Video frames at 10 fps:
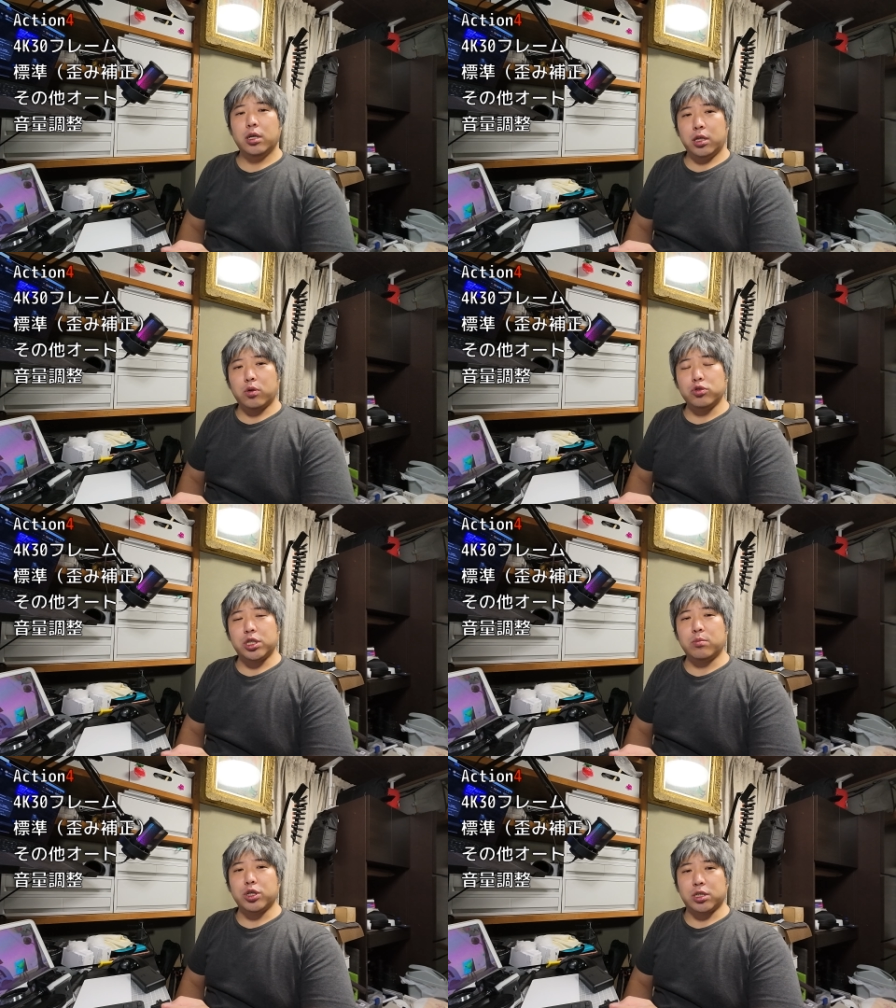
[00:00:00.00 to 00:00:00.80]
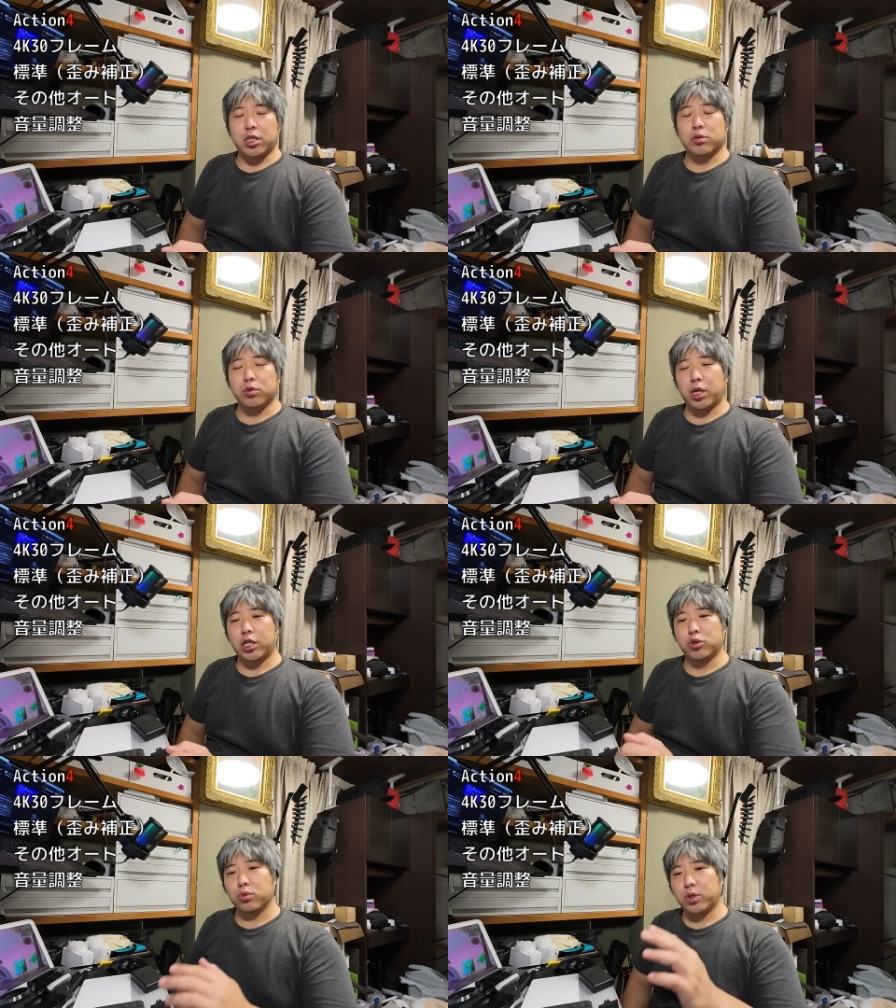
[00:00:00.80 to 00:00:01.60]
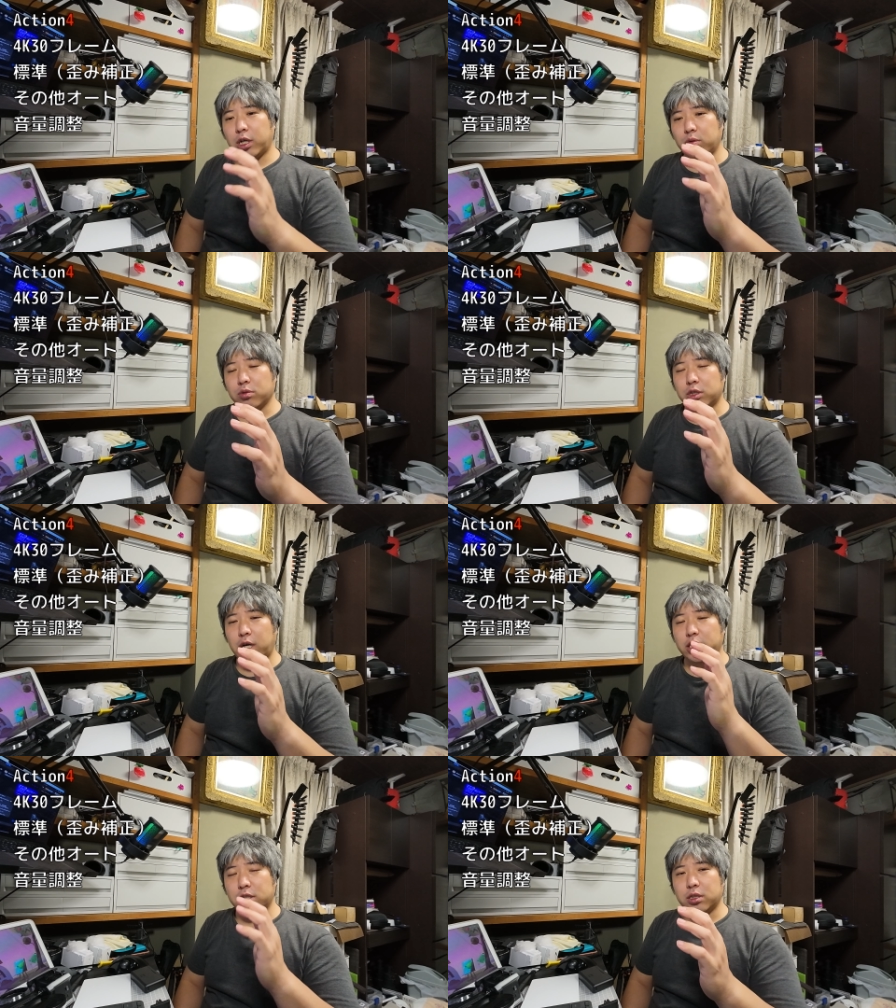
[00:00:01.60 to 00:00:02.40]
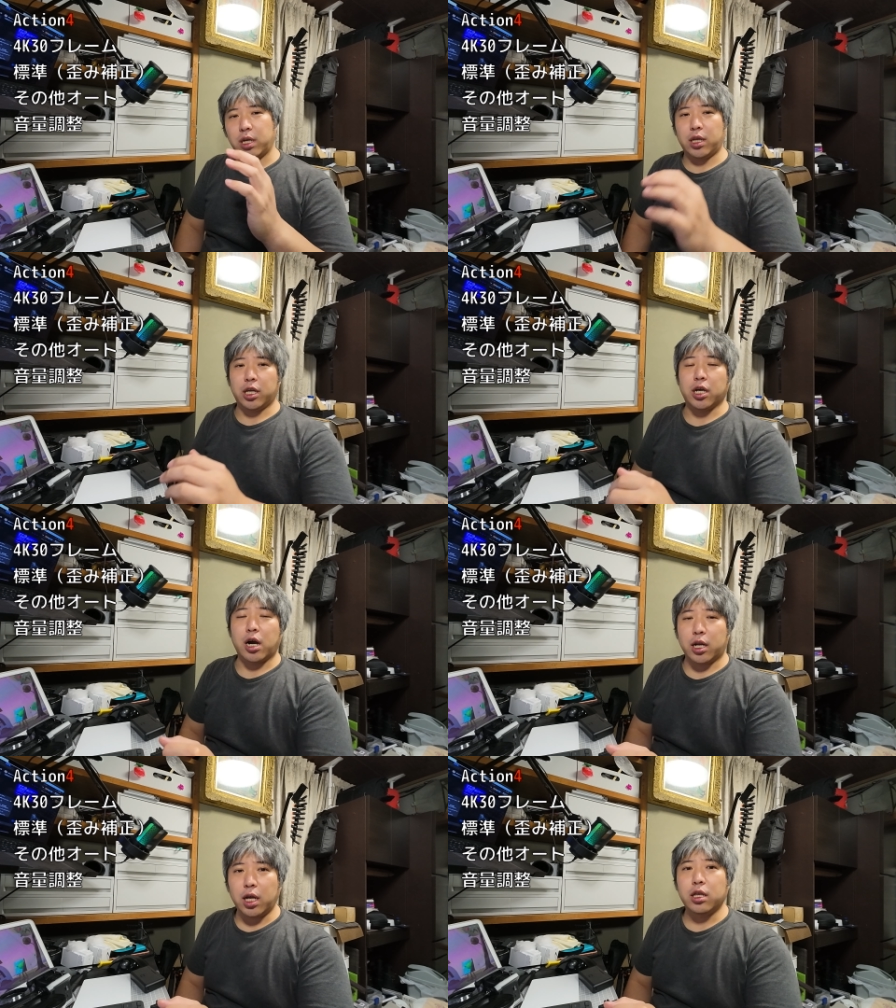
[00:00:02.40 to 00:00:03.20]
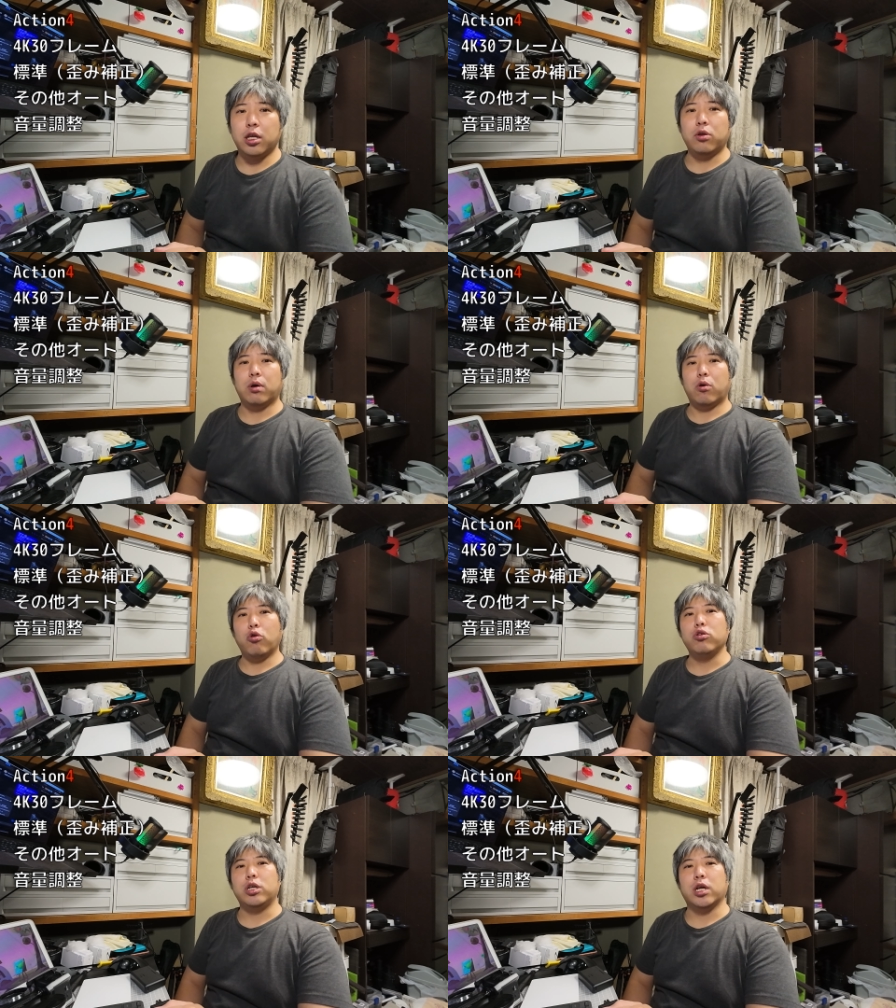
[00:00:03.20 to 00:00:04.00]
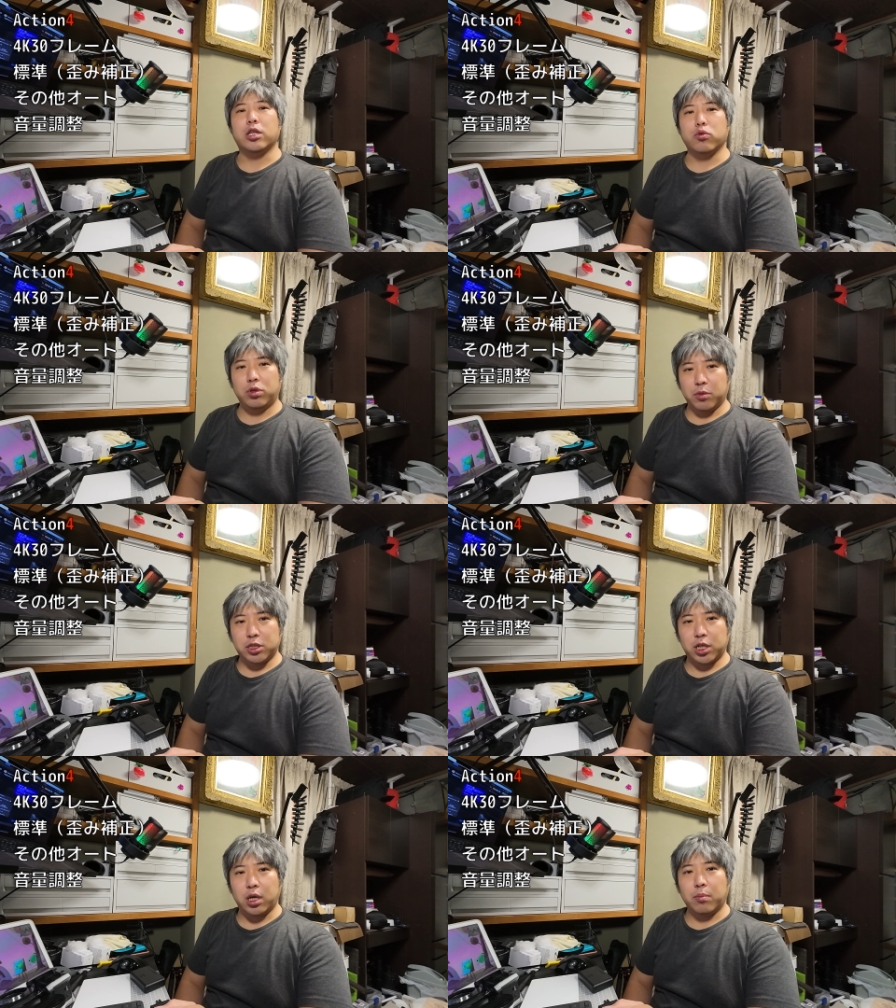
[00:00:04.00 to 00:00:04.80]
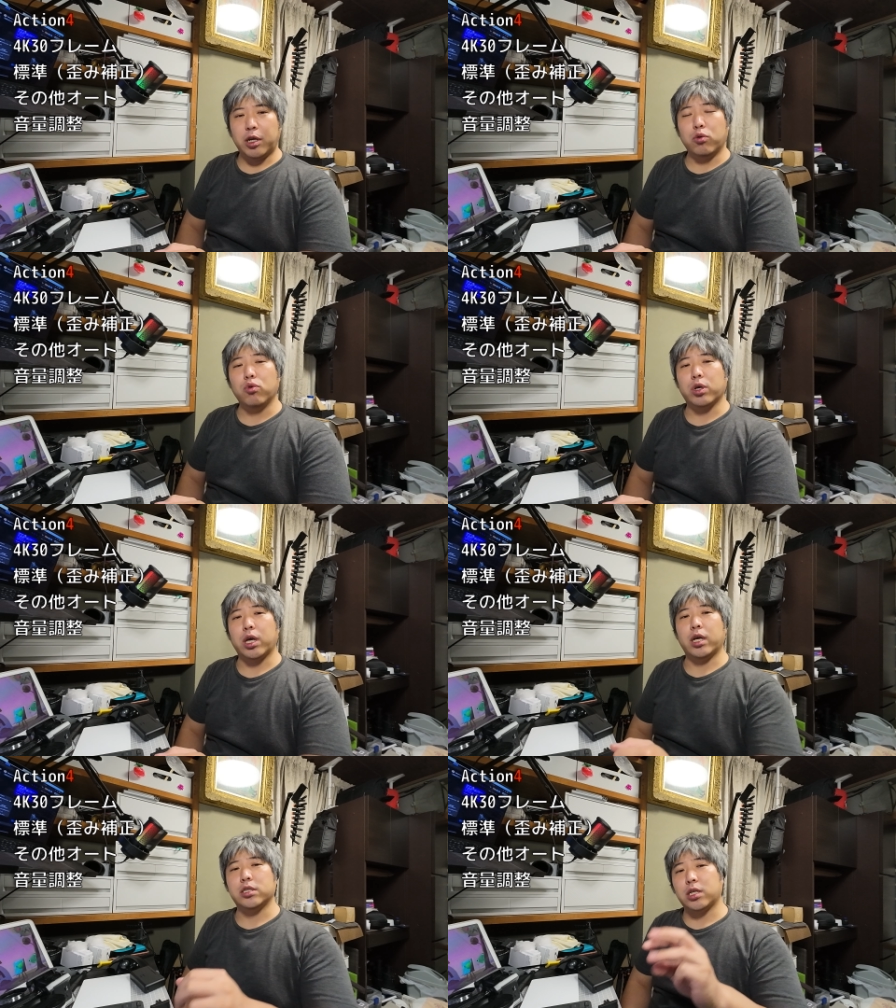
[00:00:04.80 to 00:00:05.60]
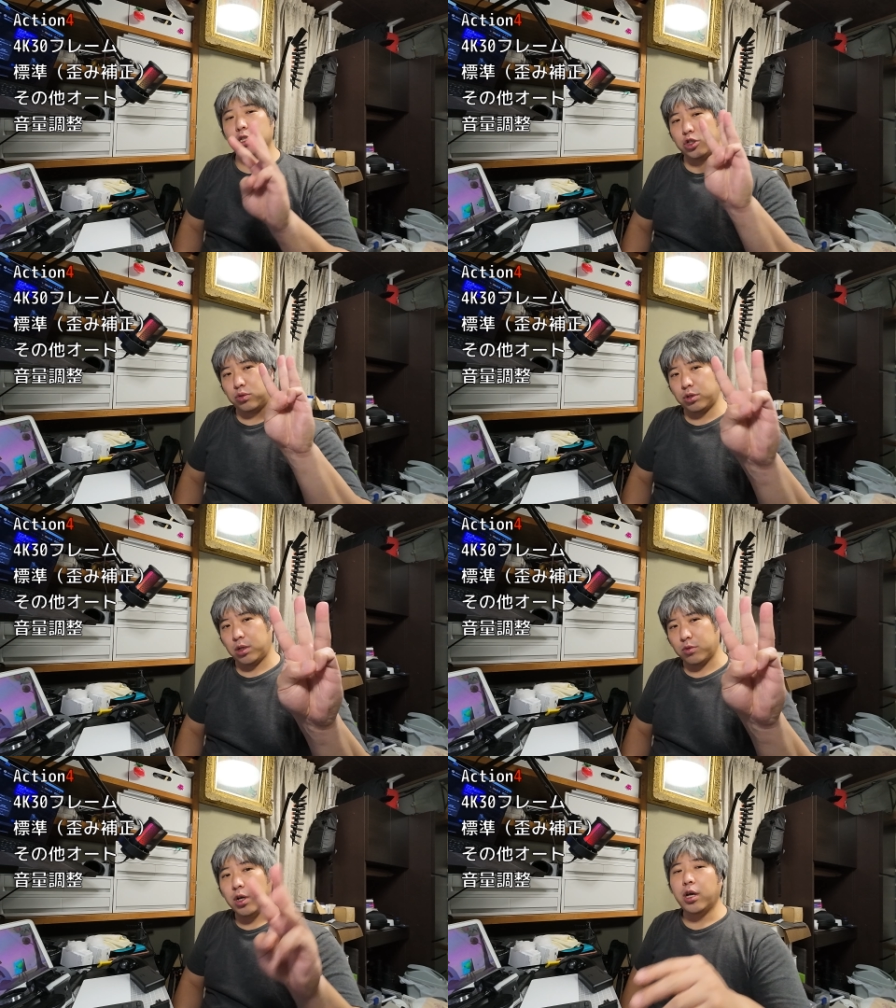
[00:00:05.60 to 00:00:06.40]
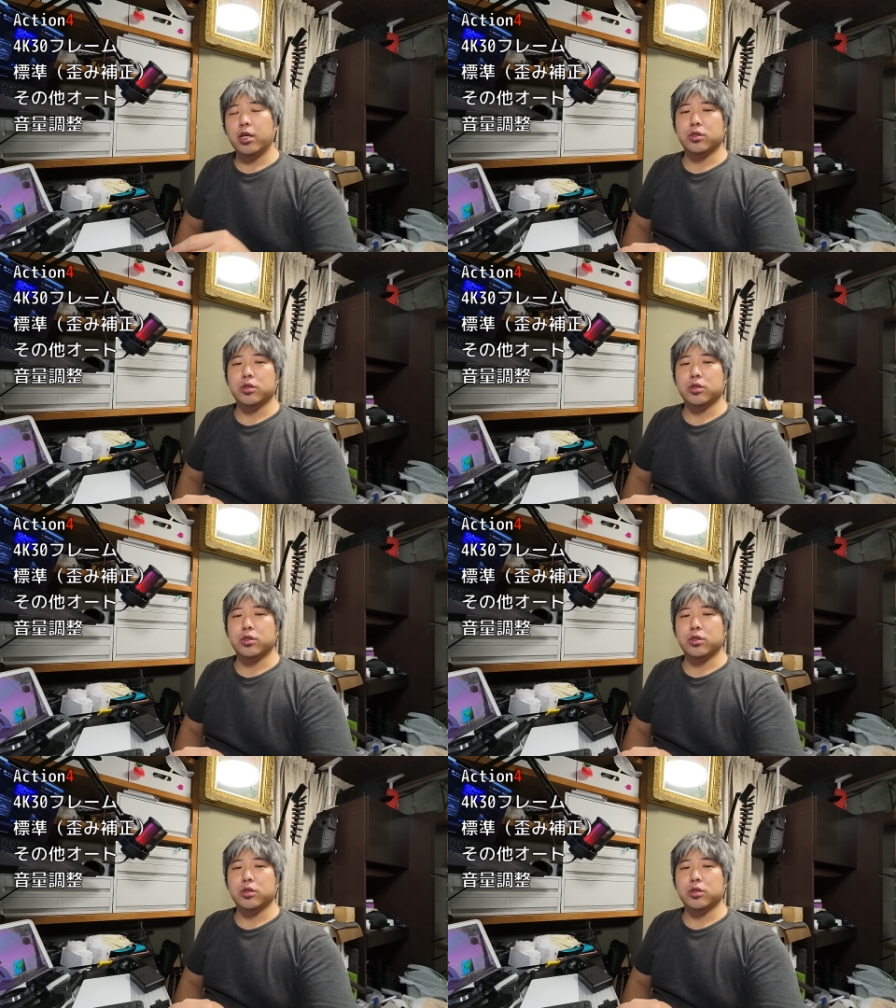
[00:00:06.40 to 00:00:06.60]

で、こちらもですね、その低照度化の画質最適化かなっていうのはオンになっておりまして、まあ、4K30 フレーム、